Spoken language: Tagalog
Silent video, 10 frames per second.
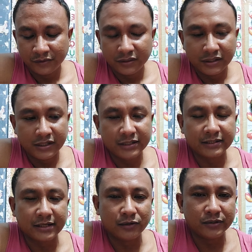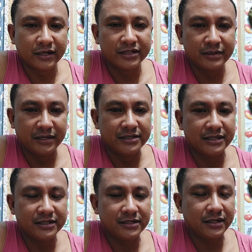itatag ko na lang si
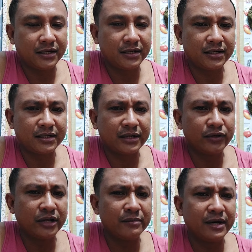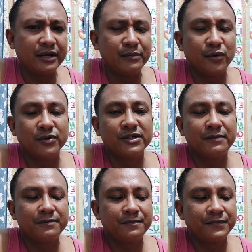Mrs. Uh, ah, kayo na lang balang
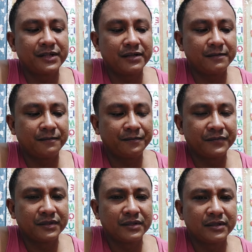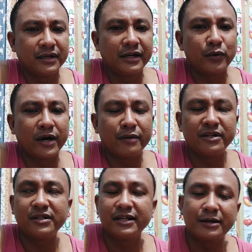mag-usap. Yan. Eh,
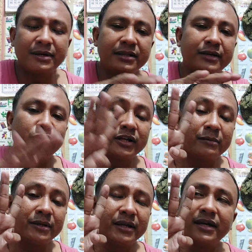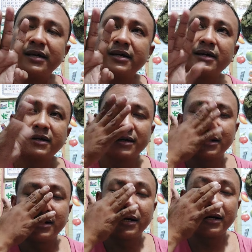requirements lang naman. Ano lang naman eh. Uh,
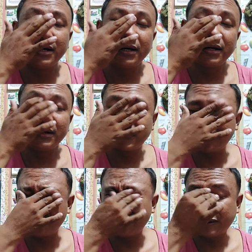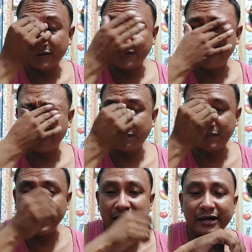ah,
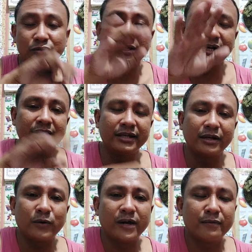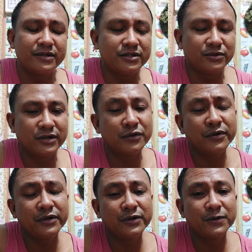pinaka ano talaga na requirements yung
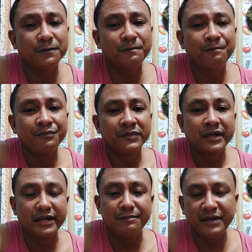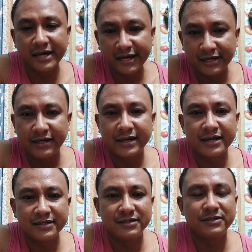ano yung NBI
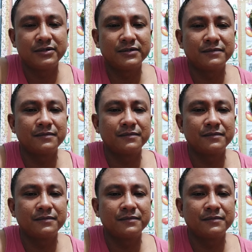clearance yon